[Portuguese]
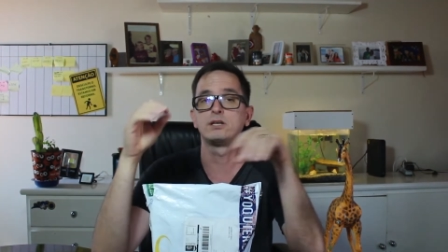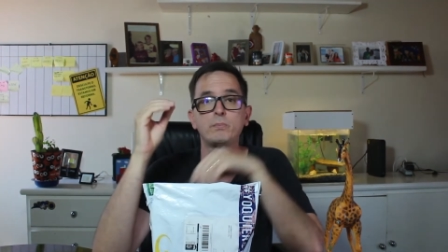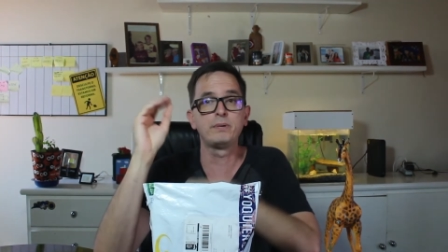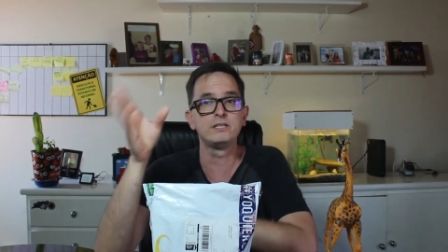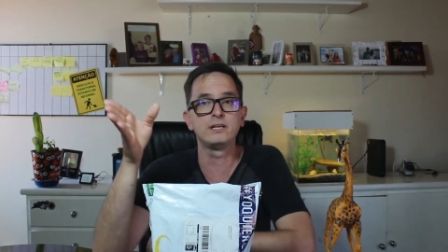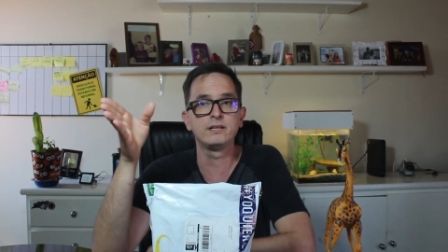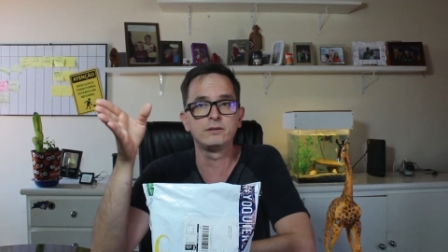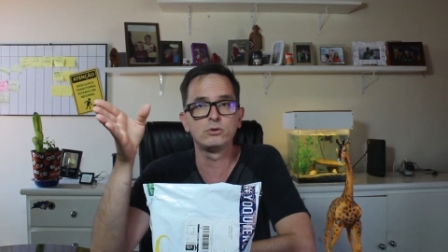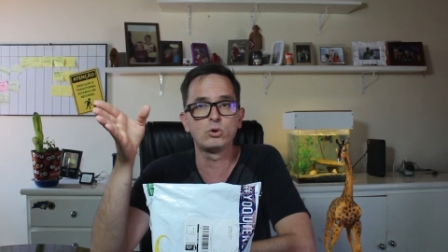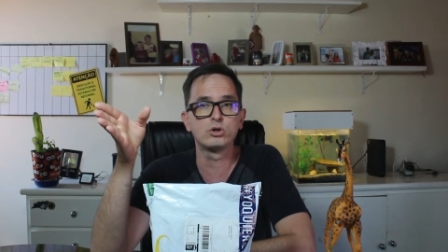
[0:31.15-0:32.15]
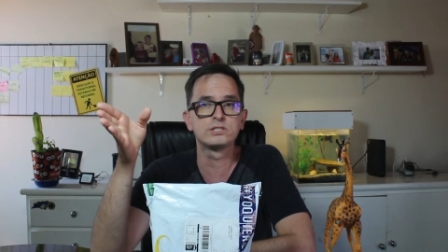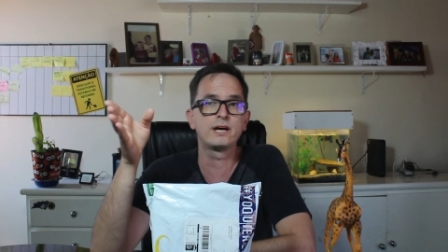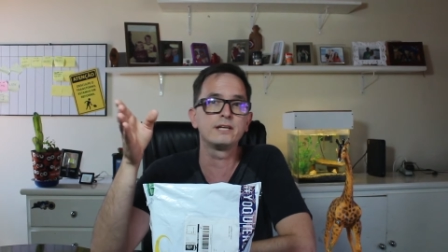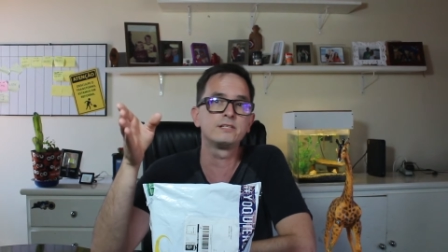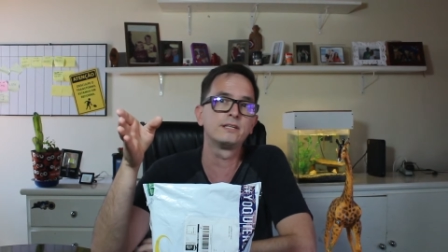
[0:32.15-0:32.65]
que eu pedi no
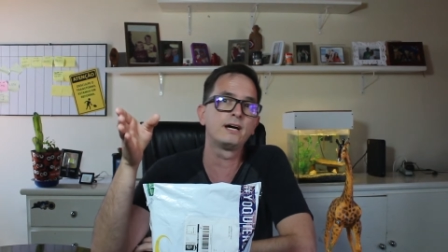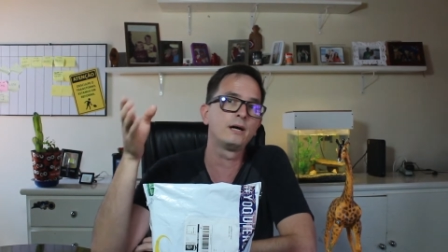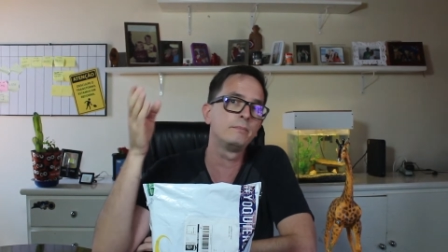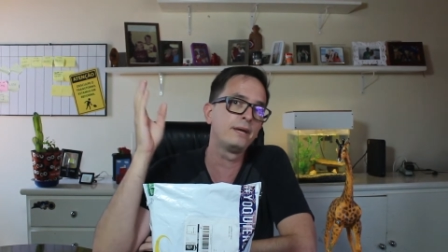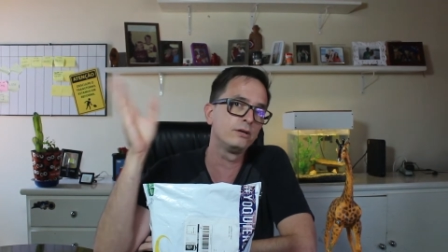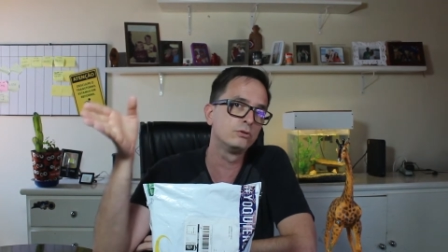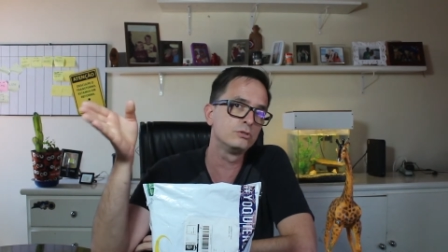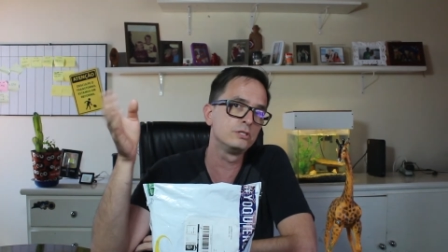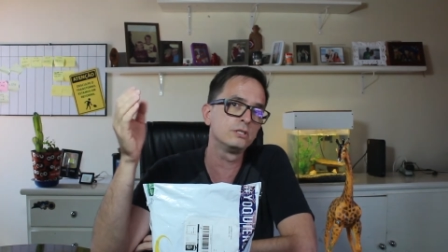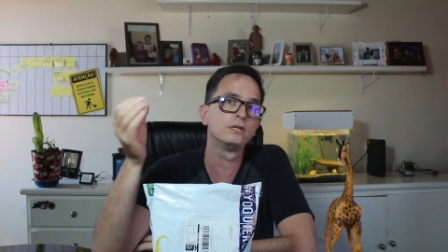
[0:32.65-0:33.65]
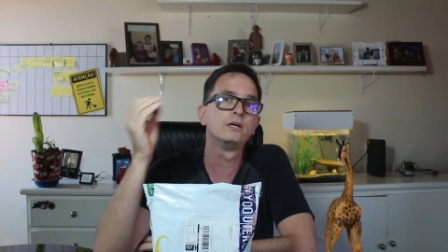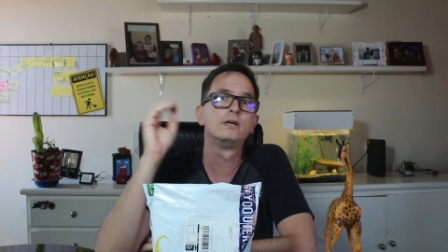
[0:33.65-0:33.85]
site da Banggood,